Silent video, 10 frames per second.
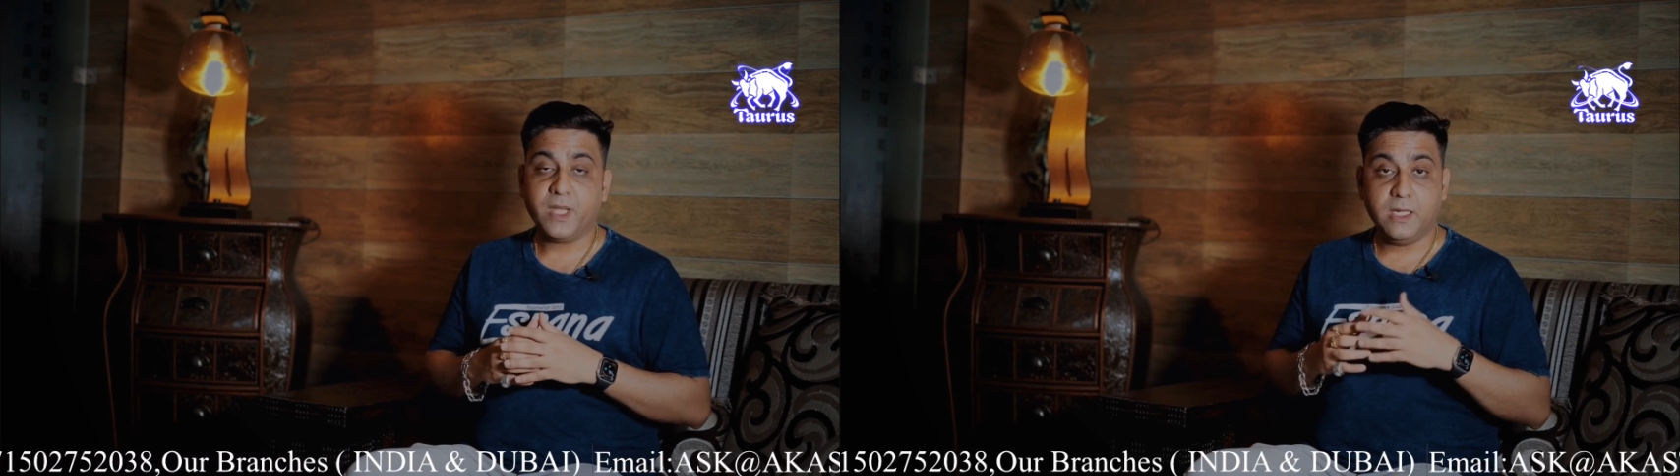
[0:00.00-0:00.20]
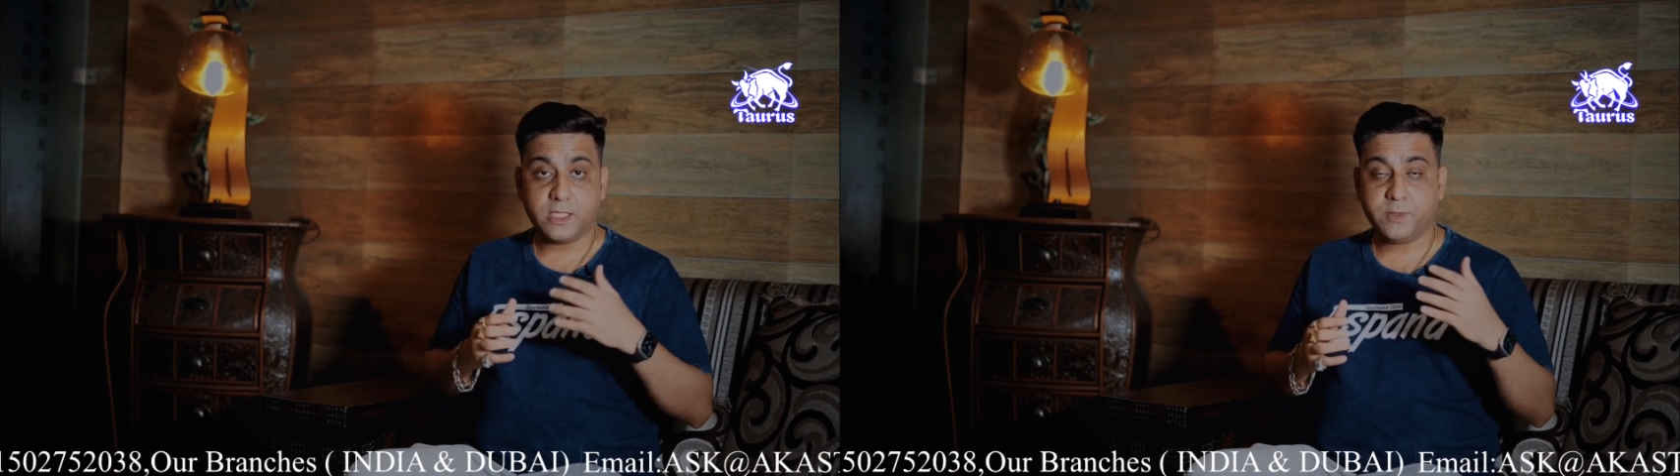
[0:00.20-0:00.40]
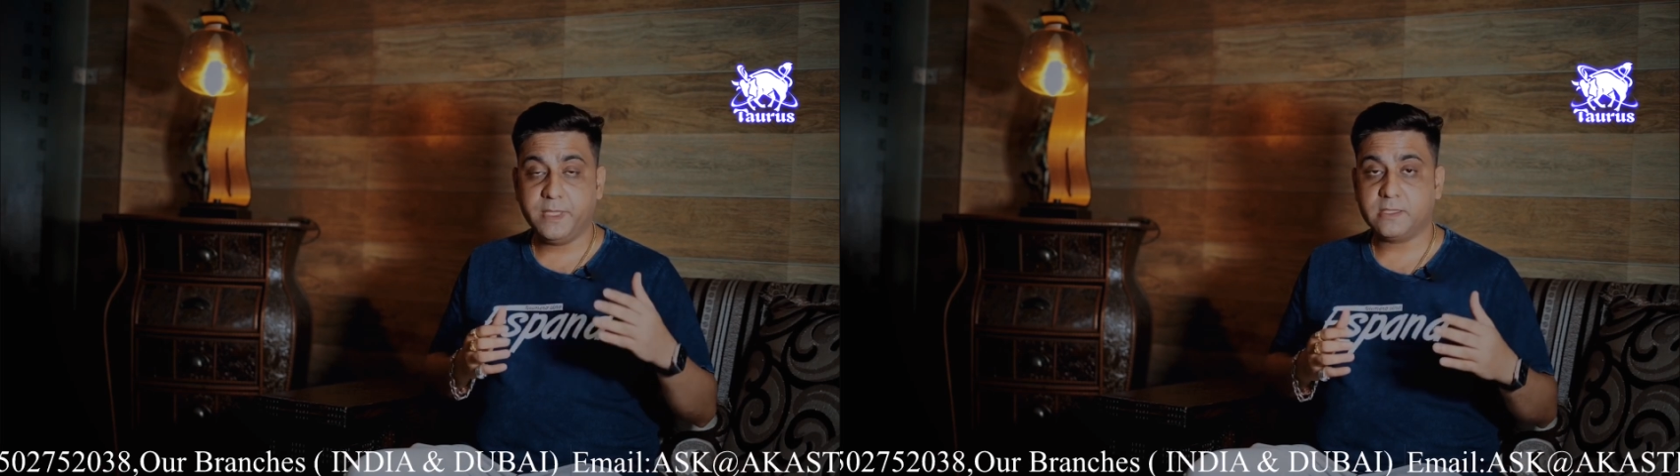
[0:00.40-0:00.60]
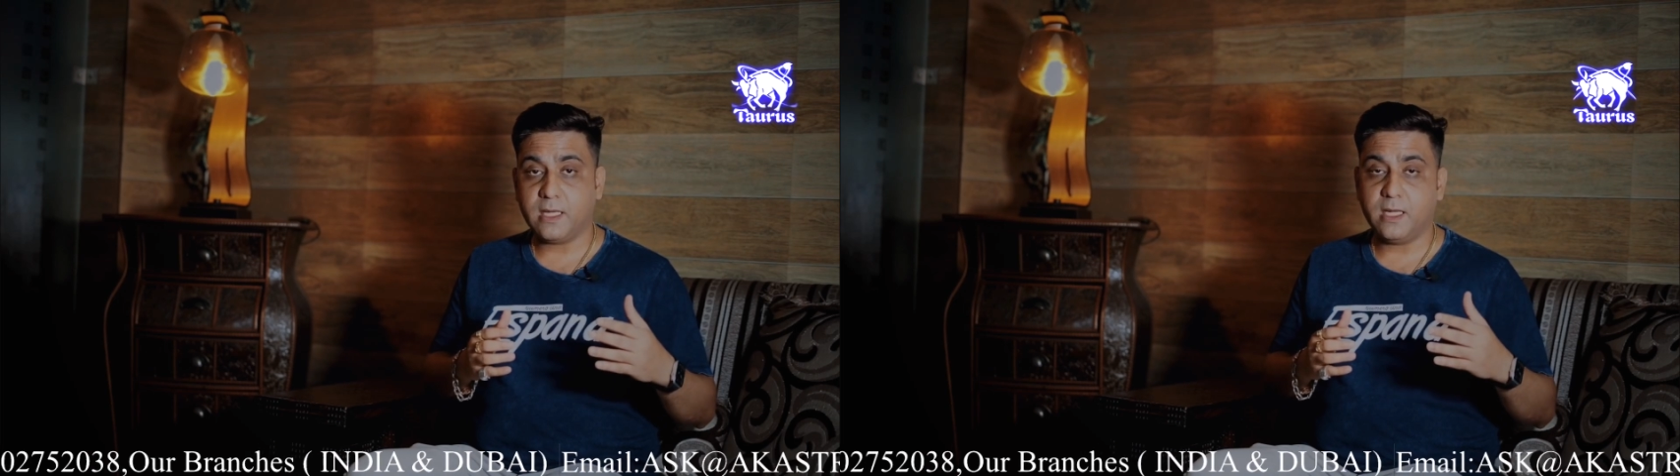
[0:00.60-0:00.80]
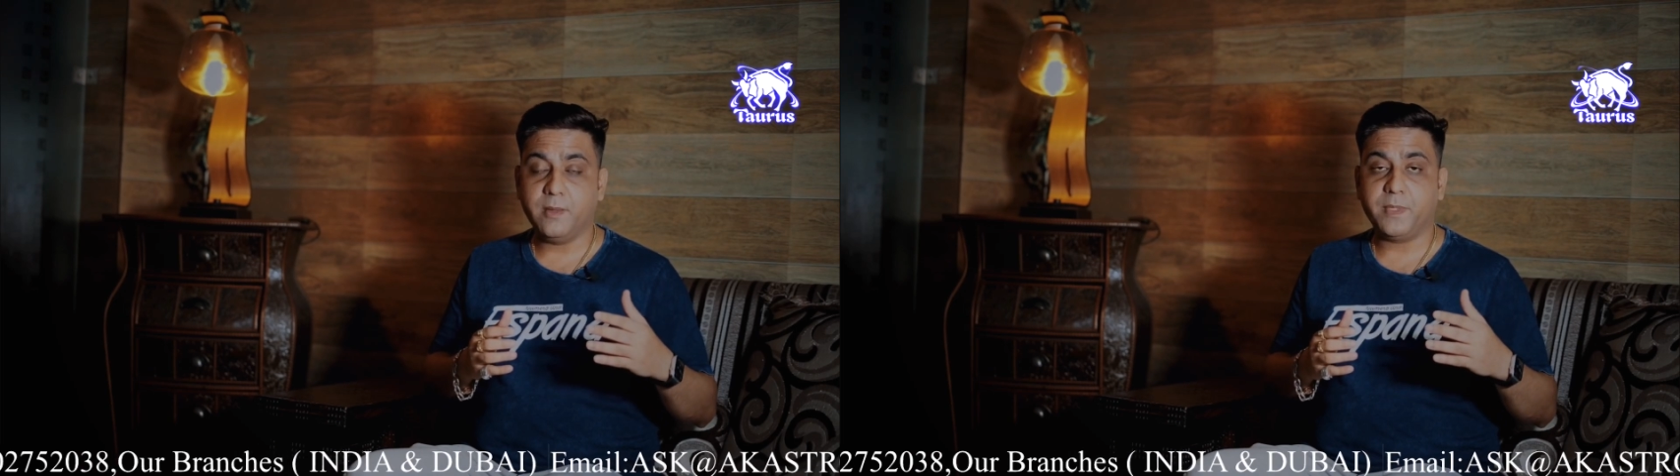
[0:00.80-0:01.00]
लक्ष्मी
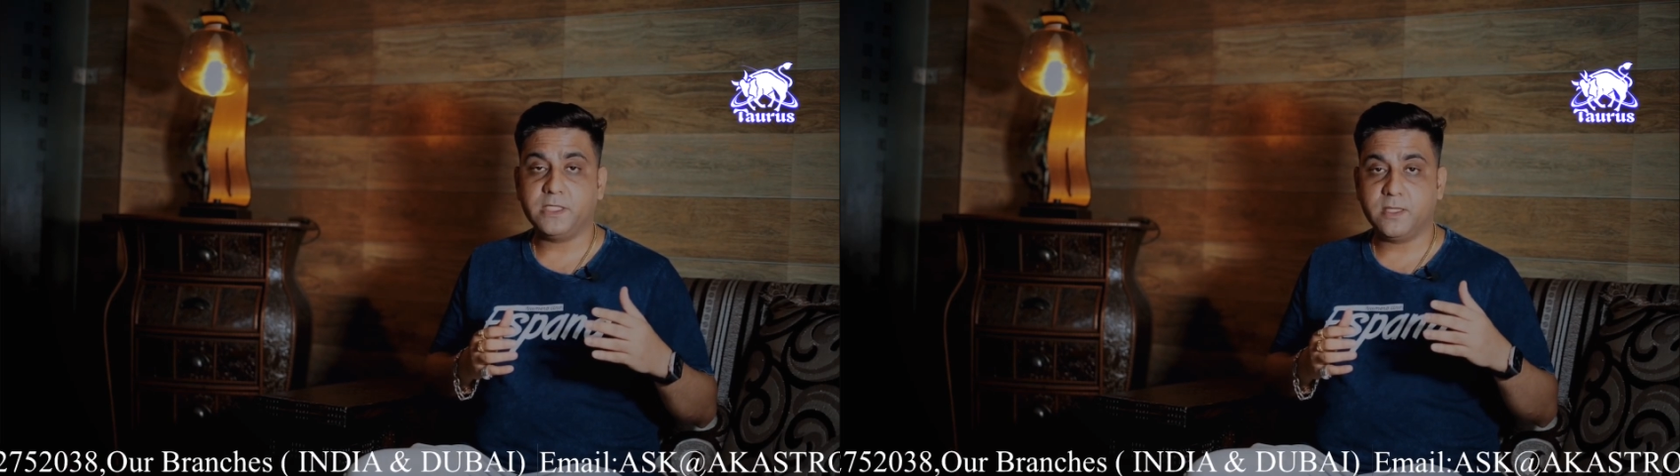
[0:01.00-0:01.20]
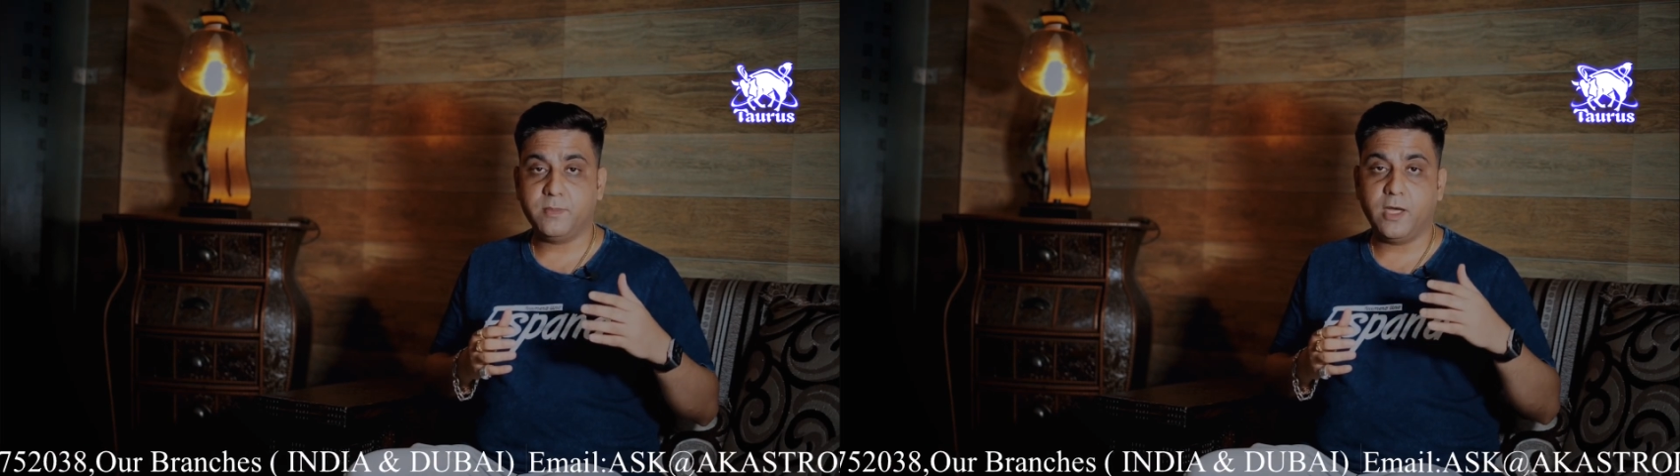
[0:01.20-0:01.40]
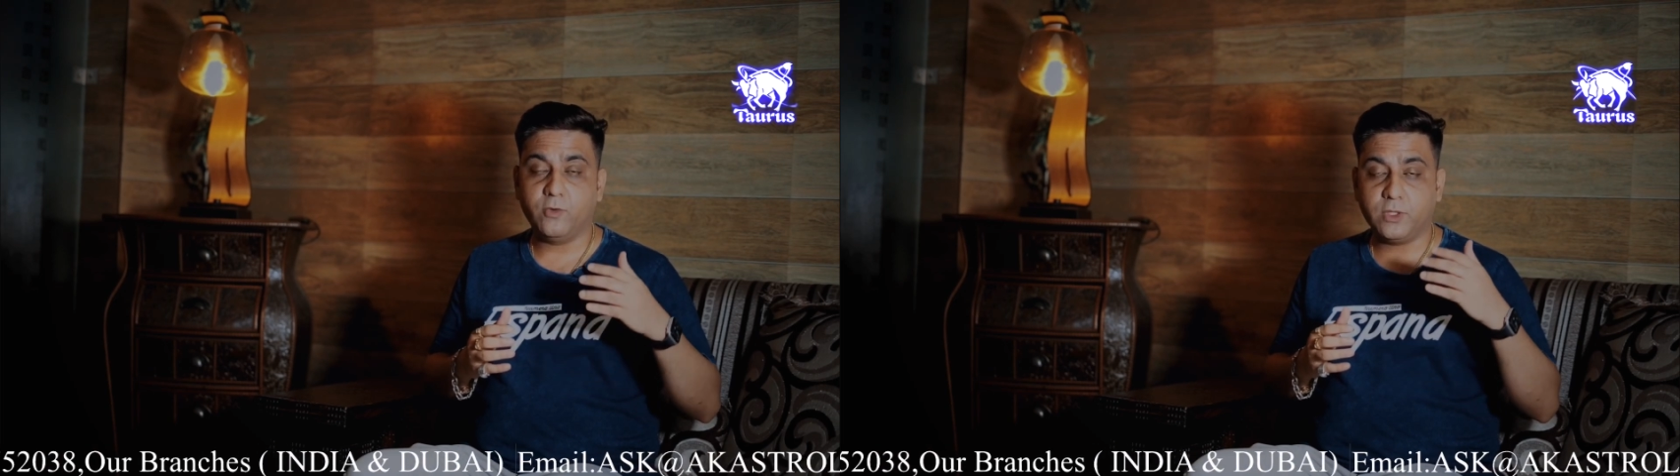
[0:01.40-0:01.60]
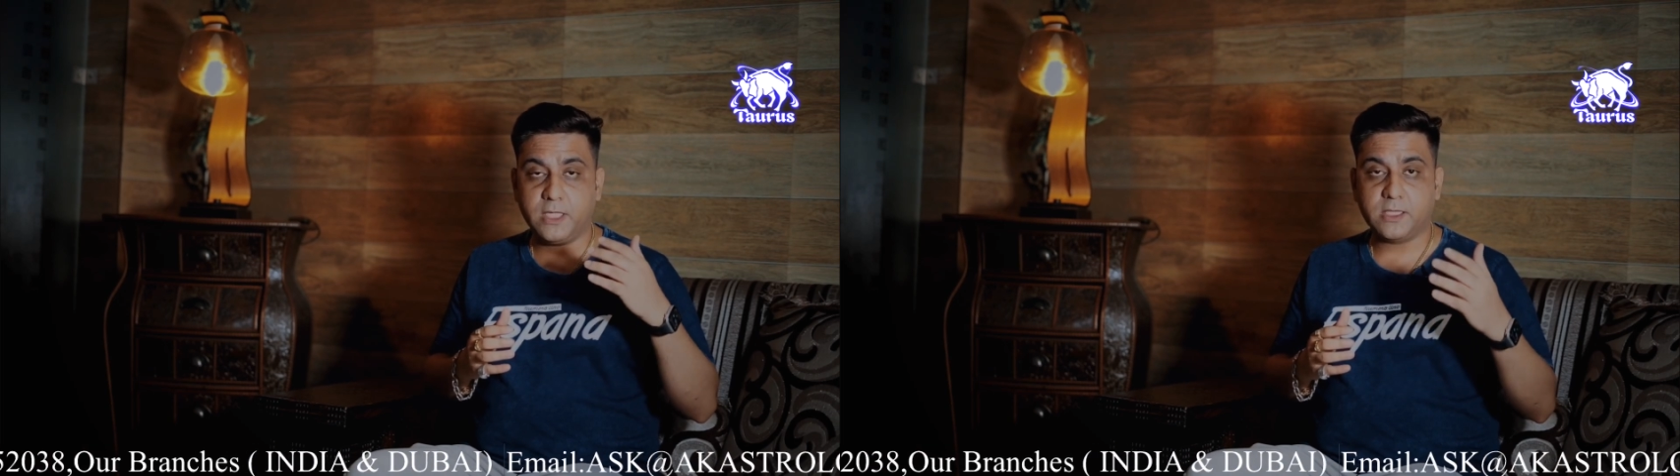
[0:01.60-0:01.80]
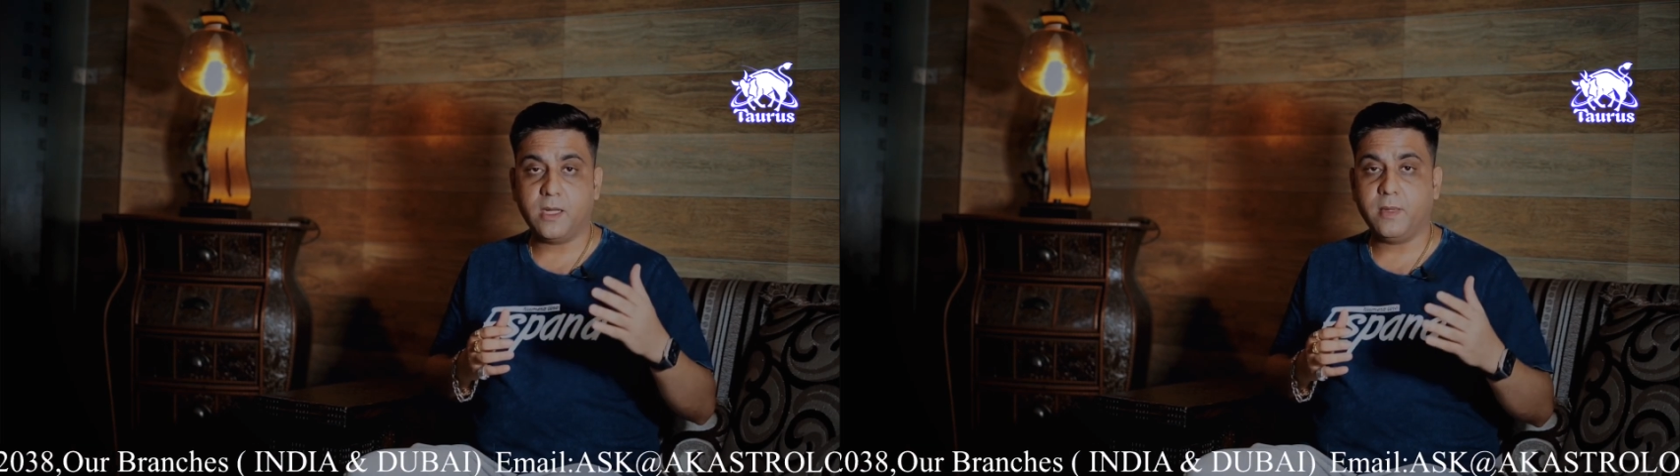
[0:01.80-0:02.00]
स्थान है पंचम भाव
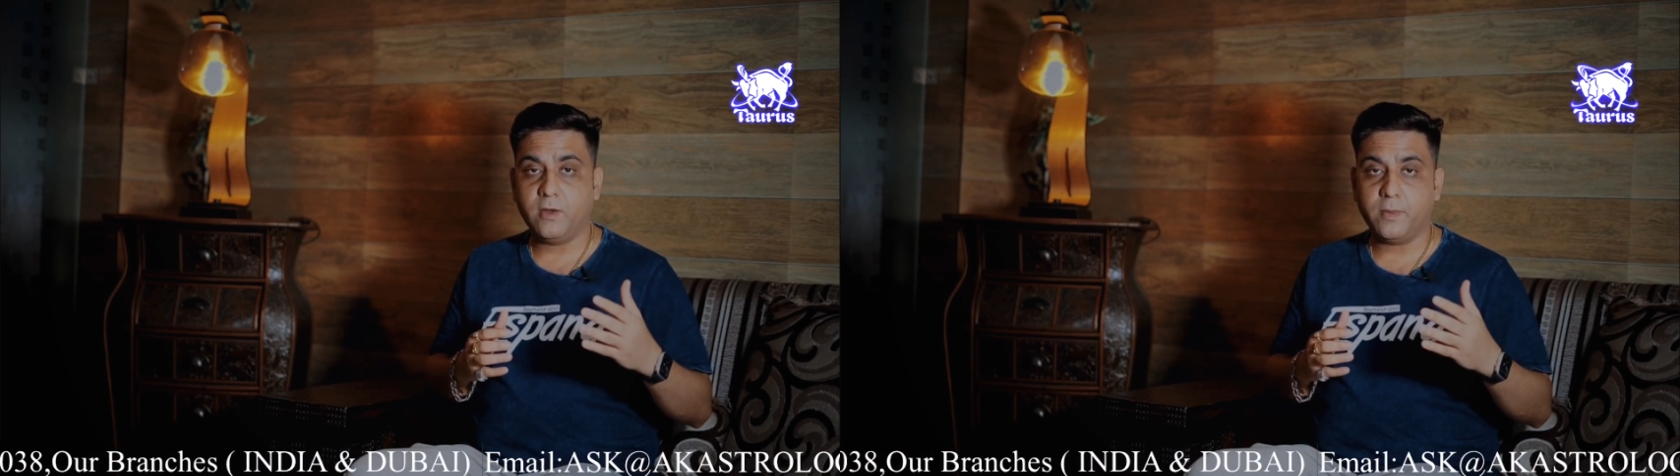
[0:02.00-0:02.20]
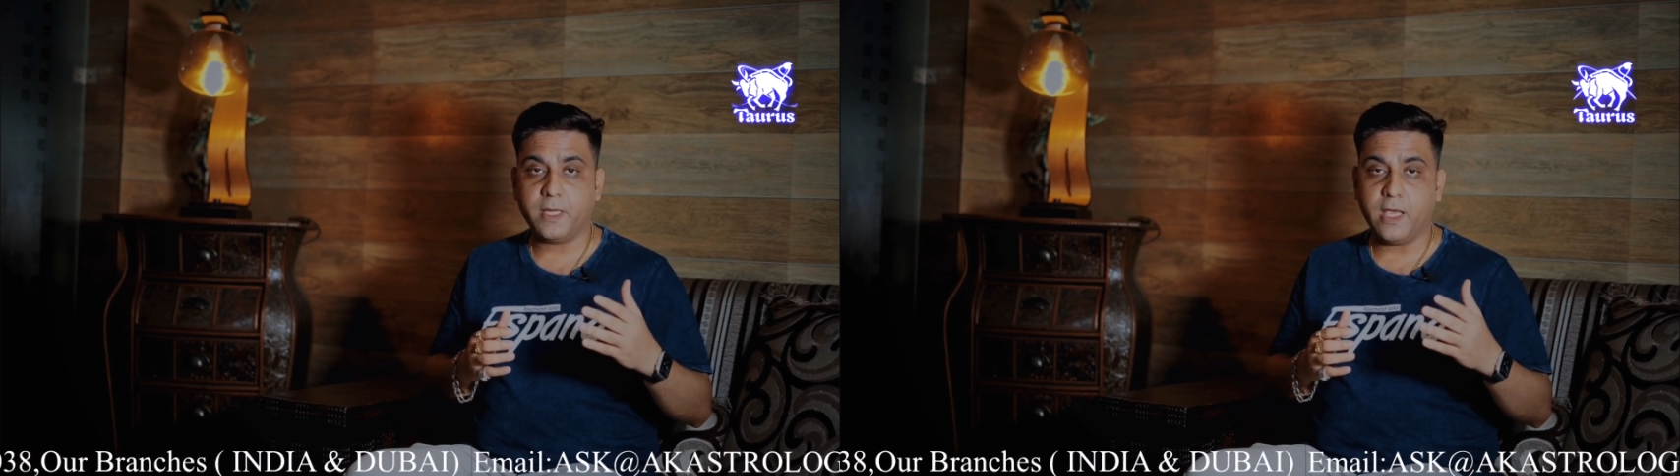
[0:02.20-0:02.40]
तीसरा भाव आपके